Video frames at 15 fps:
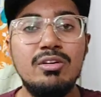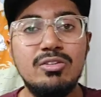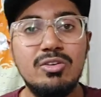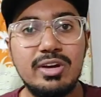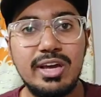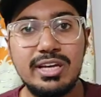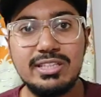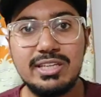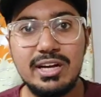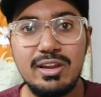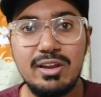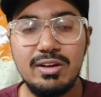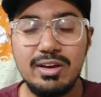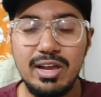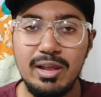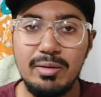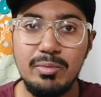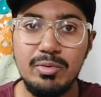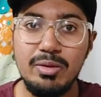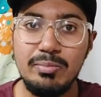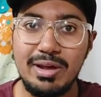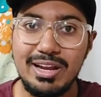సో కేస్ స్టడీలోకి వెళ్ళే
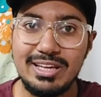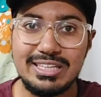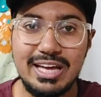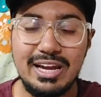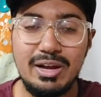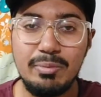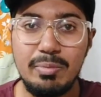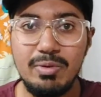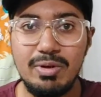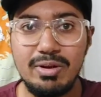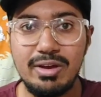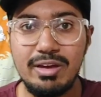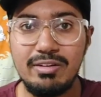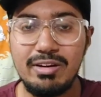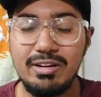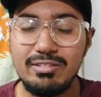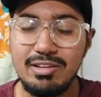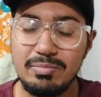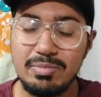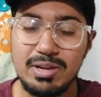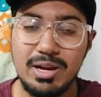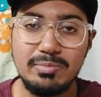ముందు మన ఛానల్ ఇప్పటివరకు ఎవరైనా
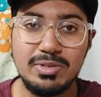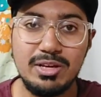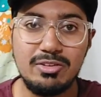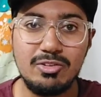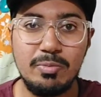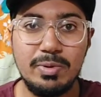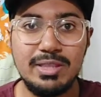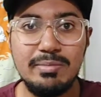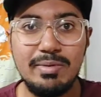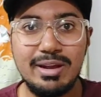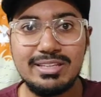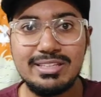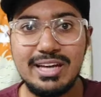సబ్స్క్రైబ్ చేసుకోకపోతే మన